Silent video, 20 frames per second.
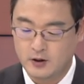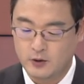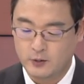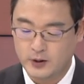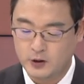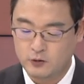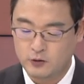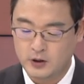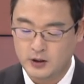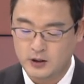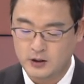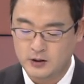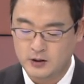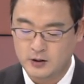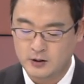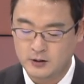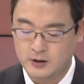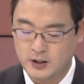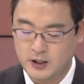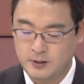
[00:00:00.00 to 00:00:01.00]

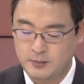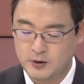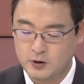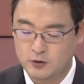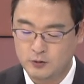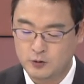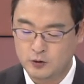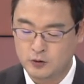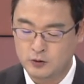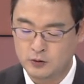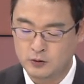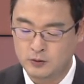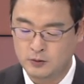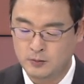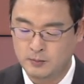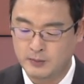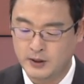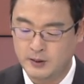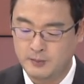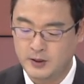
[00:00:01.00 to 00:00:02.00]
외국인은
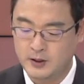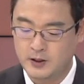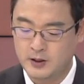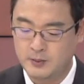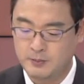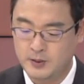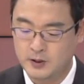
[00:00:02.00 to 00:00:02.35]
KB금융 매매